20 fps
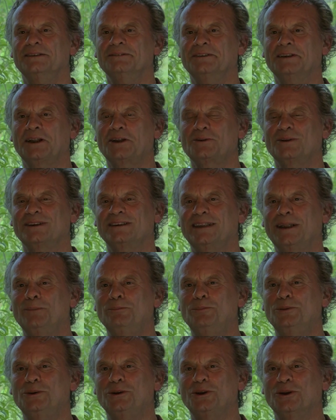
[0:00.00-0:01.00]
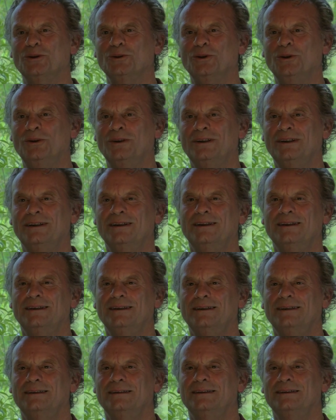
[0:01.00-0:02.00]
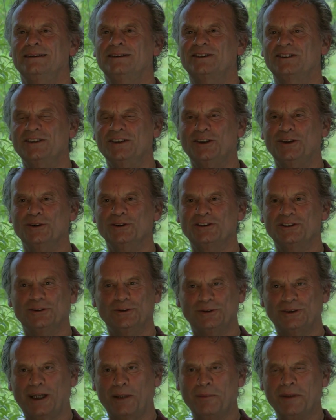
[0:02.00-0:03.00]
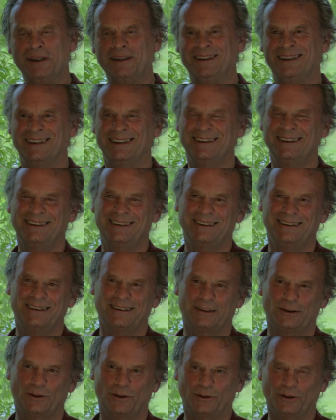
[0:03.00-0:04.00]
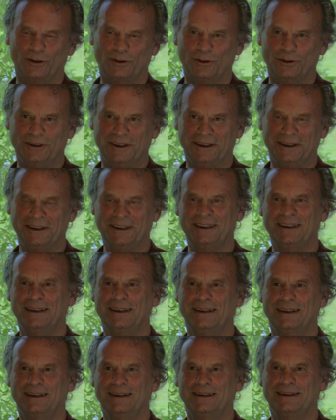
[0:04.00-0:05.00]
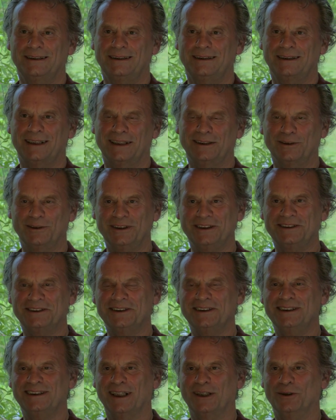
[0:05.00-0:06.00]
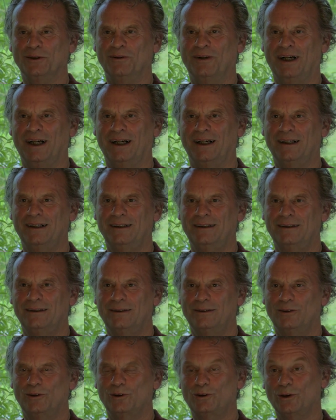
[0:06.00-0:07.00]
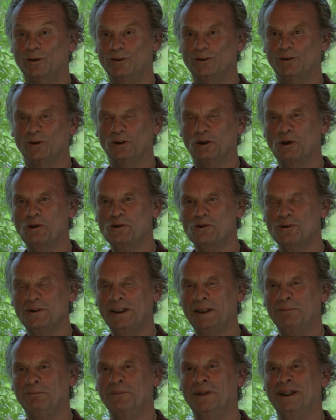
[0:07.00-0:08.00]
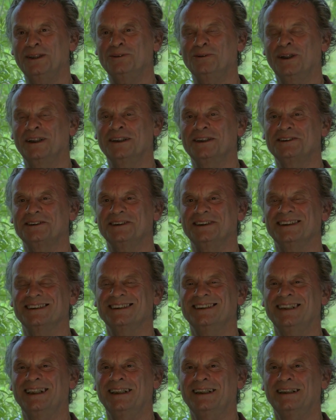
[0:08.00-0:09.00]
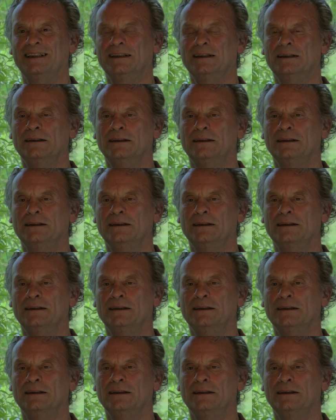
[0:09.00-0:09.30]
私は全仏教の追求するために、この国にたどり着いたのは、ほとんど40年前の話ですね。